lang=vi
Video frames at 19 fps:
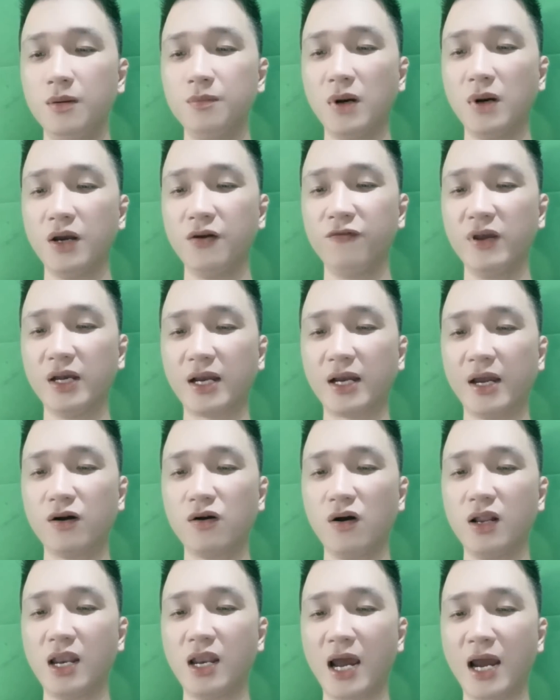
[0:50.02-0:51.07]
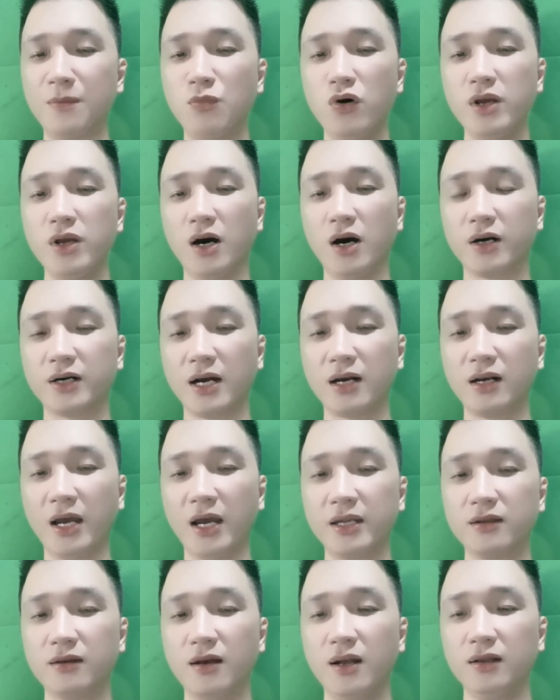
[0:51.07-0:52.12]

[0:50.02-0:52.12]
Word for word: Bởi vì cái gọi là môi hở răng lạnh,